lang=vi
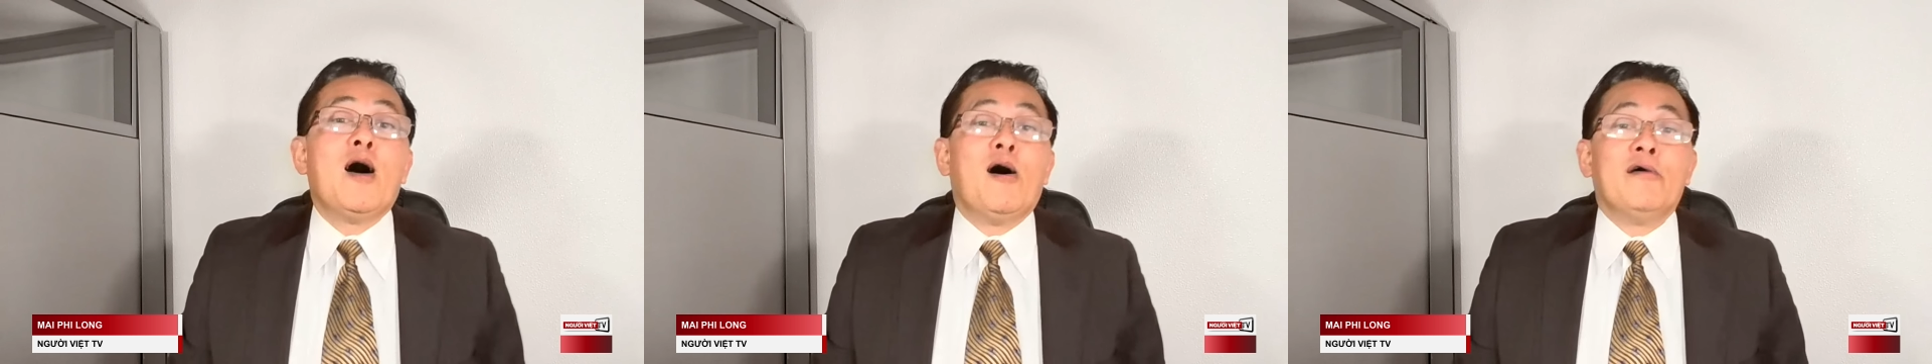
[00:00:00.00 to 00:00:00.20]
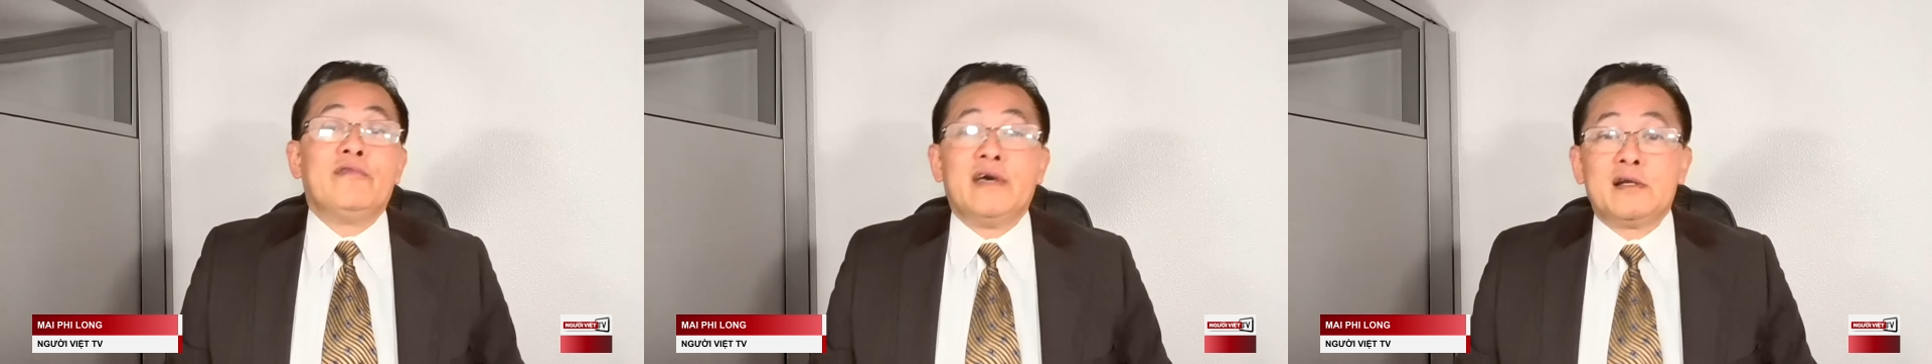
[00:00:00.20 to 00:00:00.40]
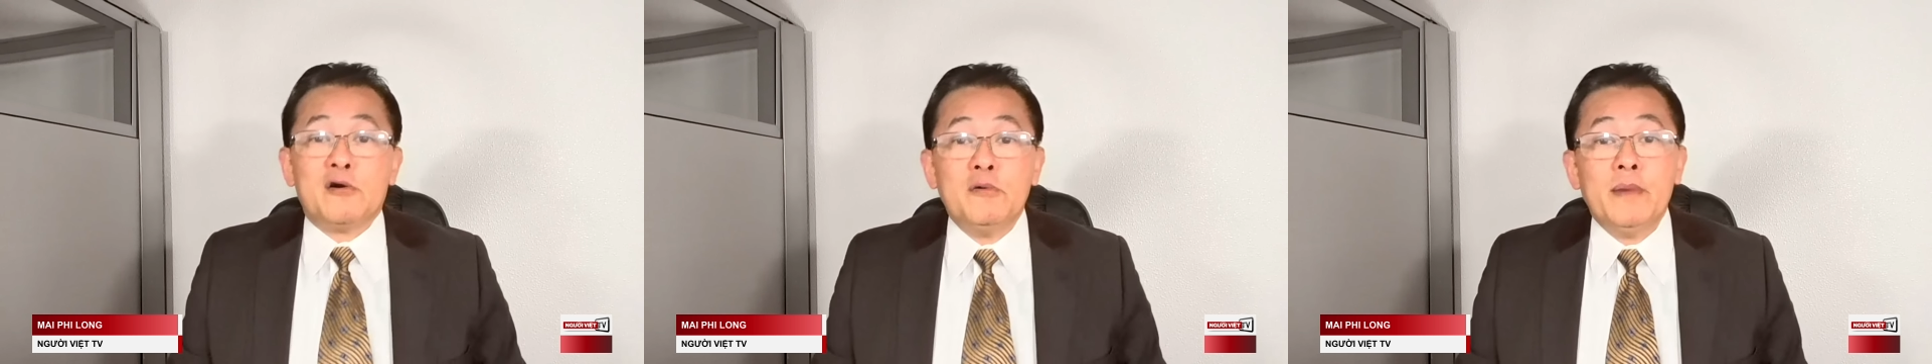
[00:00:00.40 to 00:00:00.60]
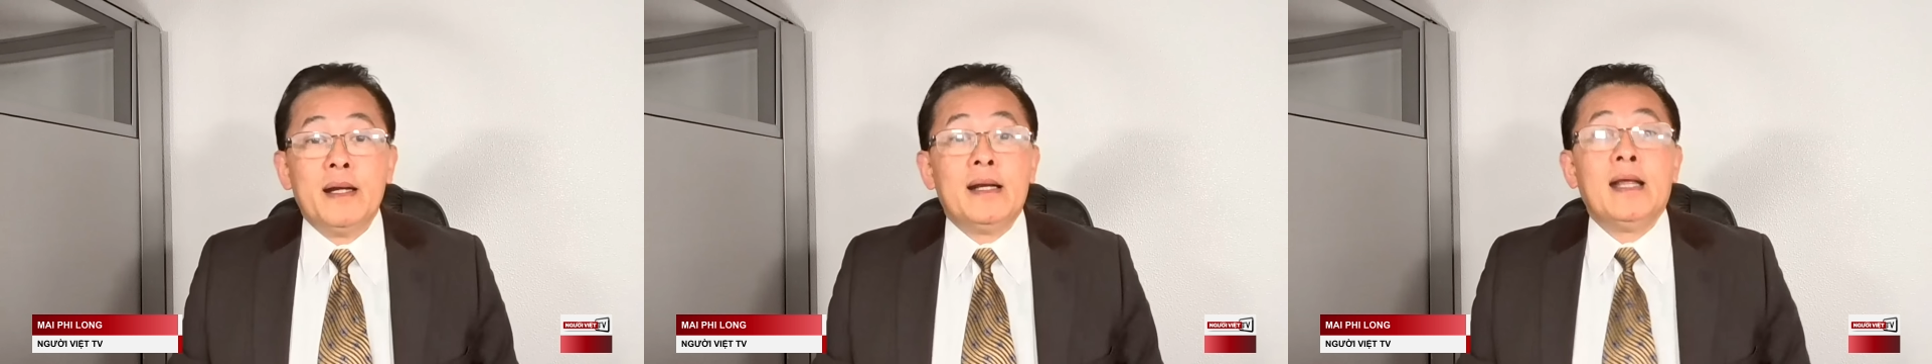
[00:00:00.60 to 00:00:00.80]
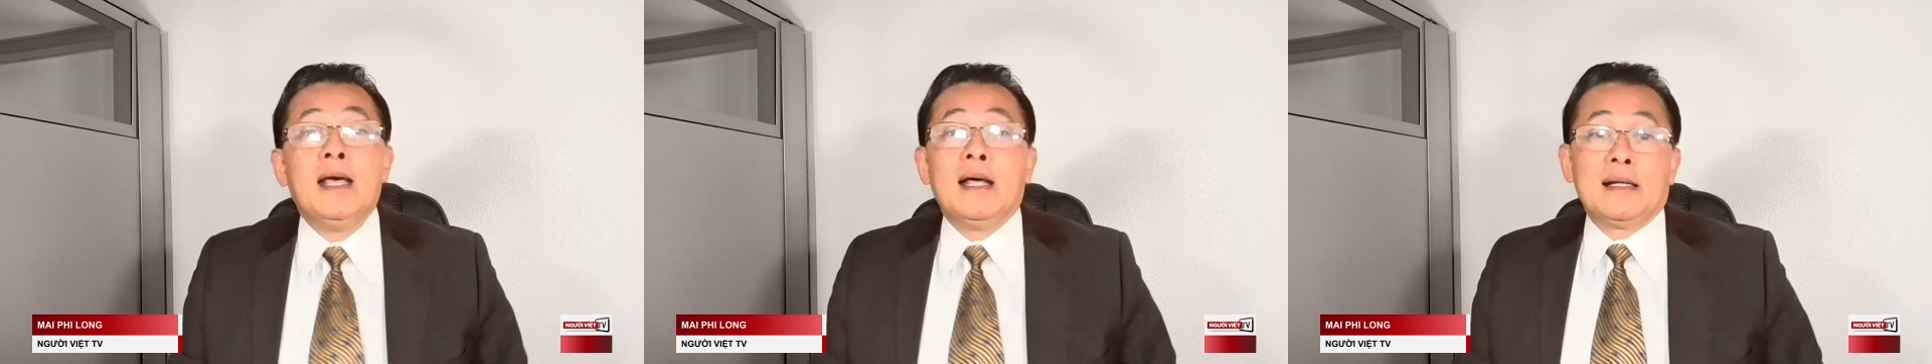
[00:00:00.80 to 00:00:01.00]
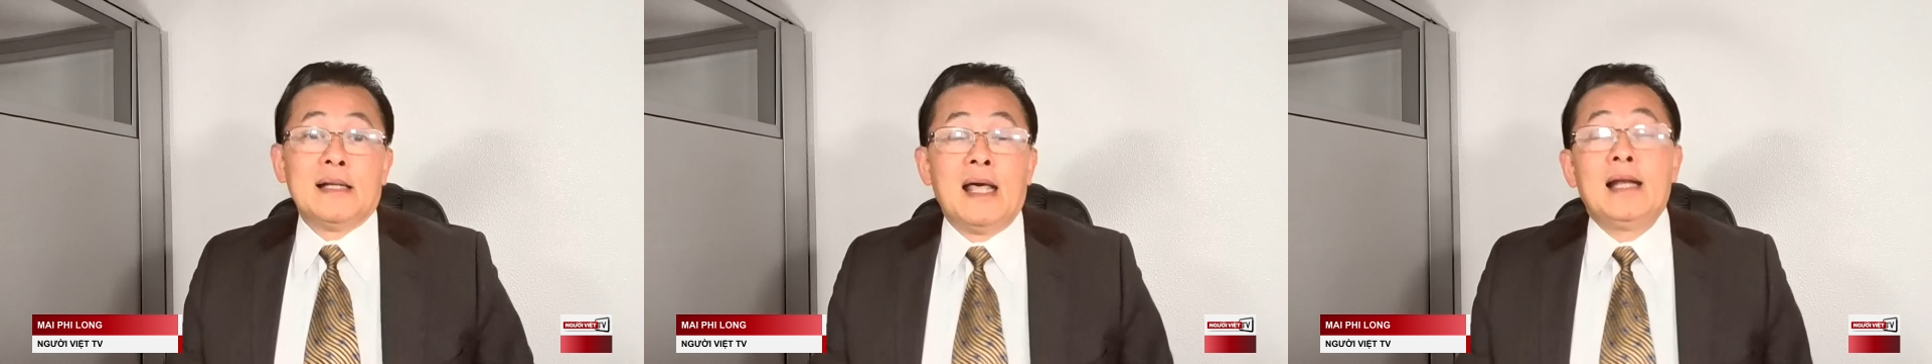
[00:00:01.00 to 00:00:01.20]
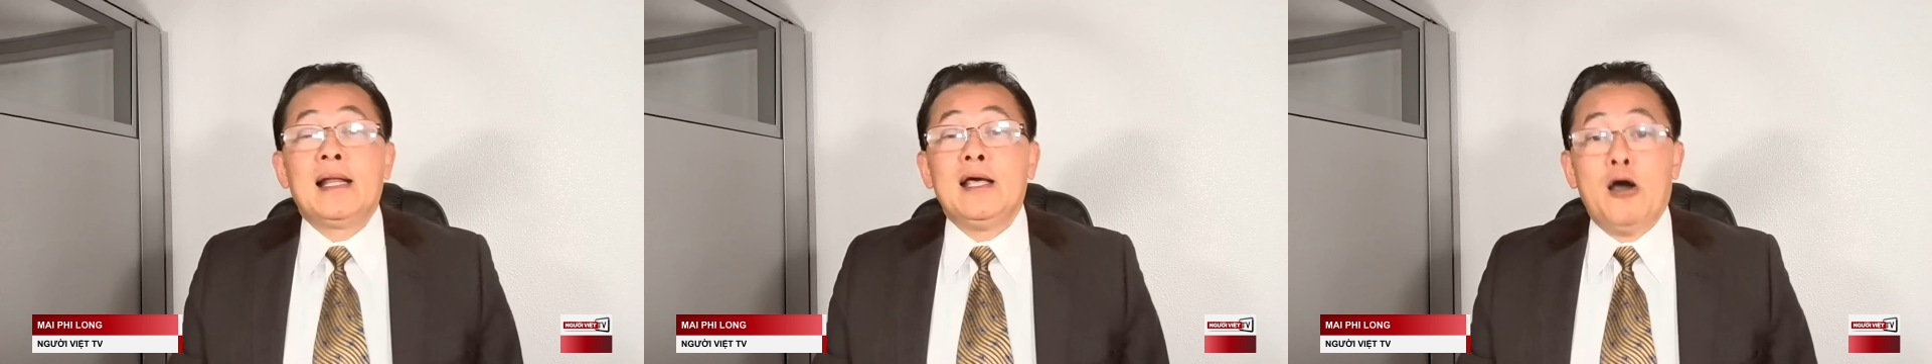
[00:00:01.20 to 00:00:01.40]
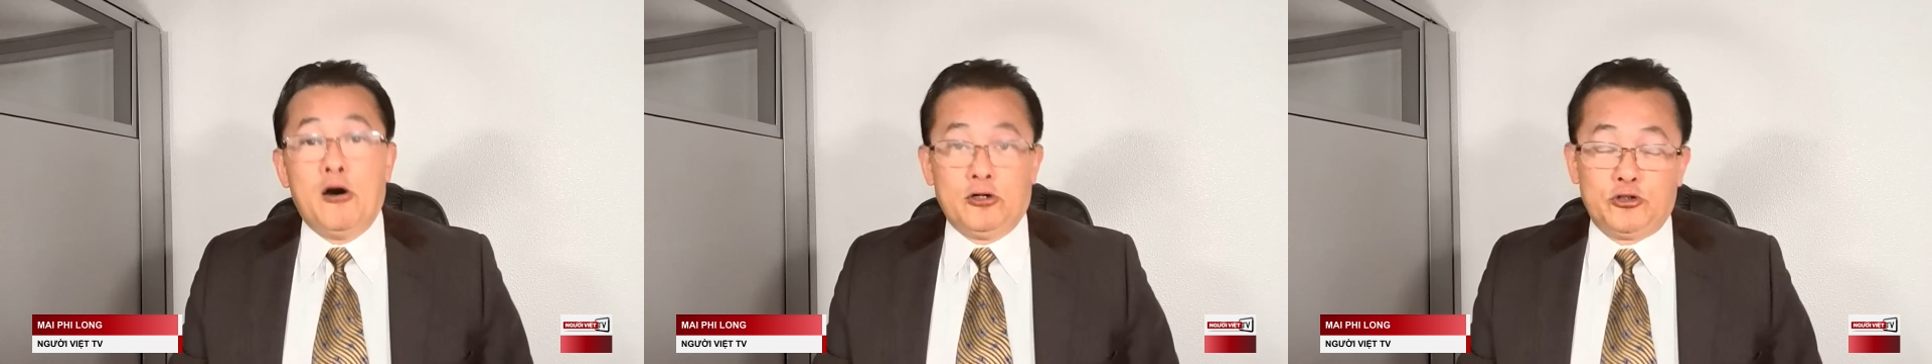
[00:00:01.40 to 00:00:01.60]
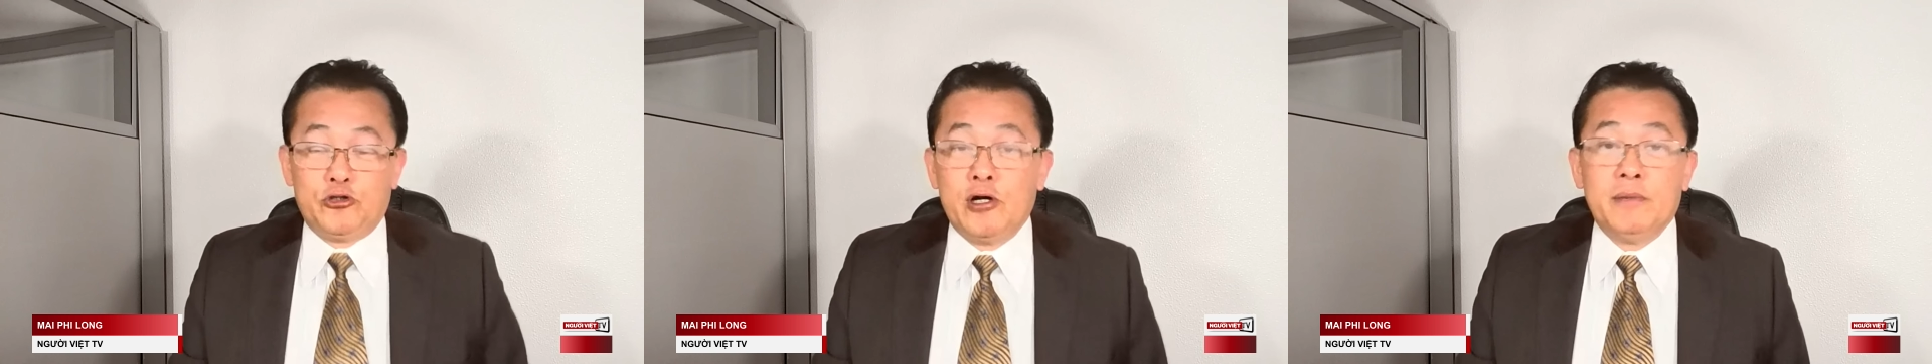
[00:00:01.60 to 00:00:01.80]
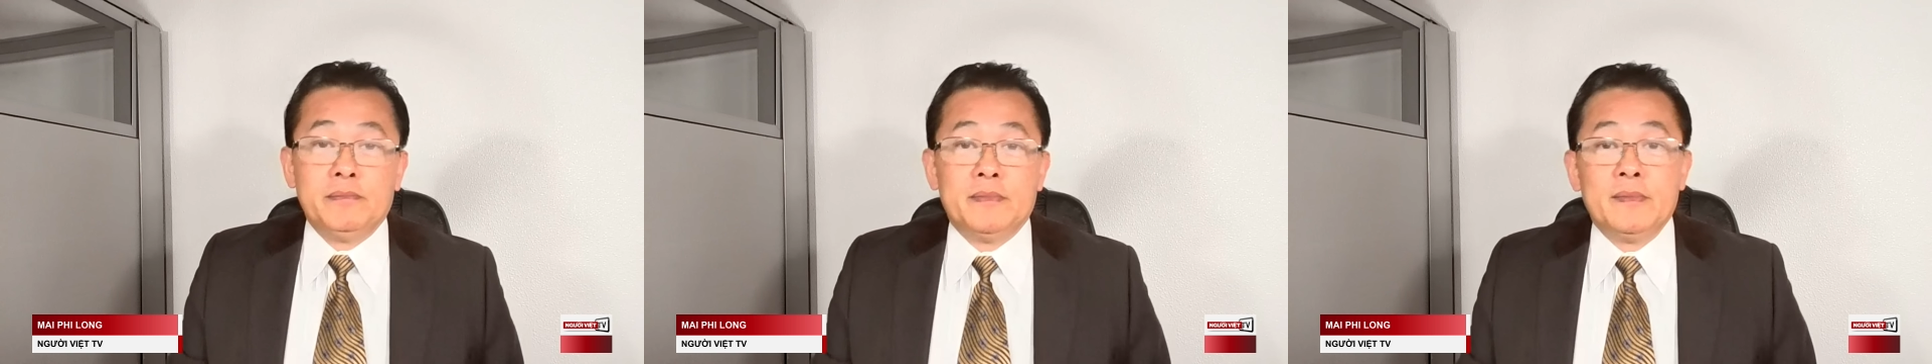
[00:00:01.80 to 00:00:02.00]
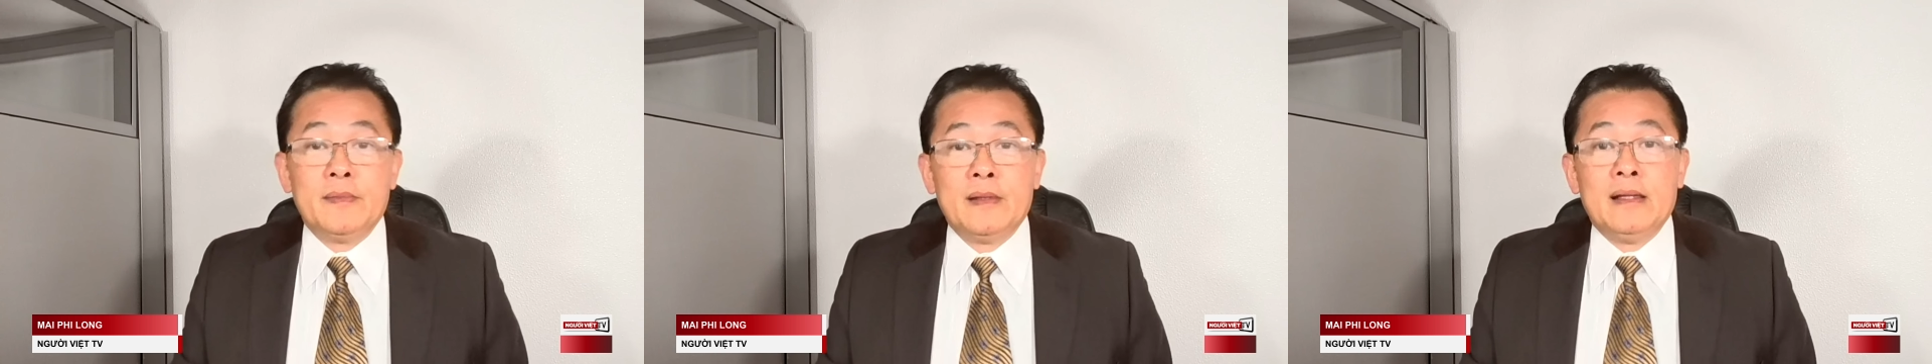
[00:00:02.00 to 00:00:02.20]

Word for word: cái họ Việt của mình để lấy họ Trump